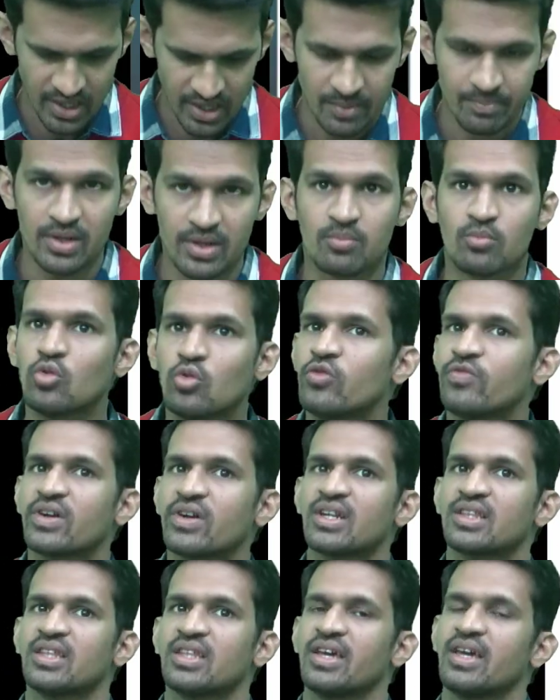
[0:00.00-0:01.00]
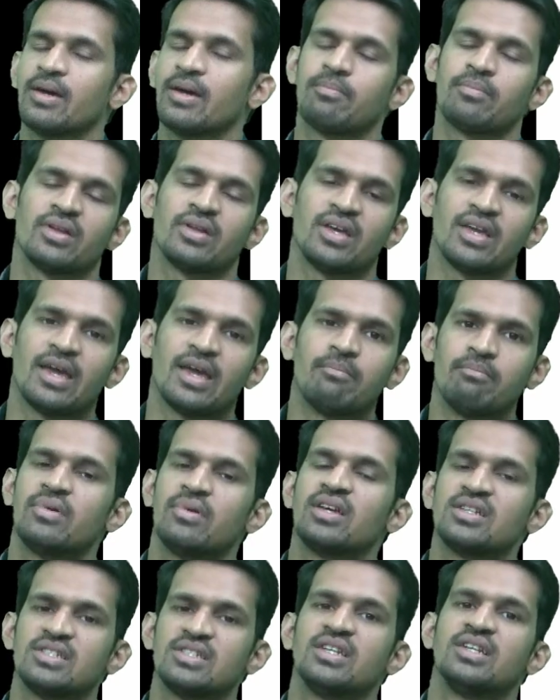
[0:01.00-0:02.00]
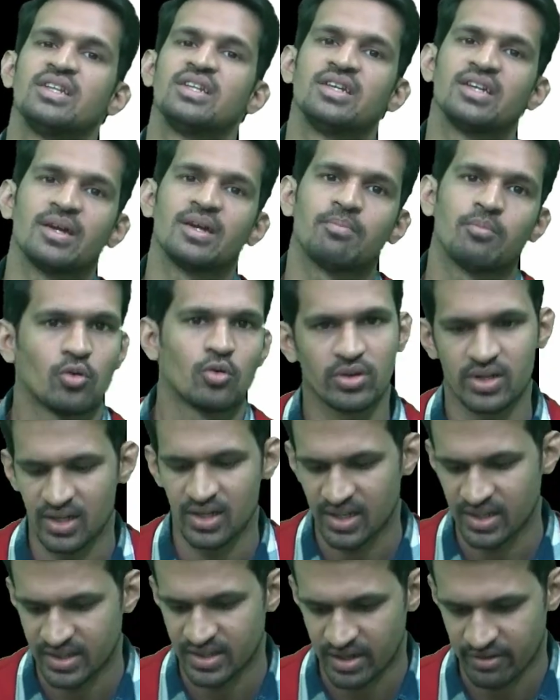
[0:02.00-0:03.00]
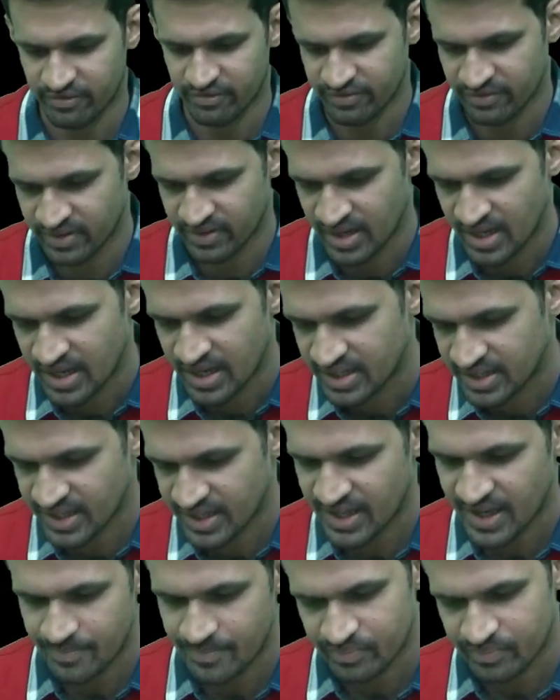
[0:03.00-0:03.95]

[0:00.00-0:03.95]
अपन मूव करते हैं अपने एम बी एस के पोर्टल की तरफ ठीक है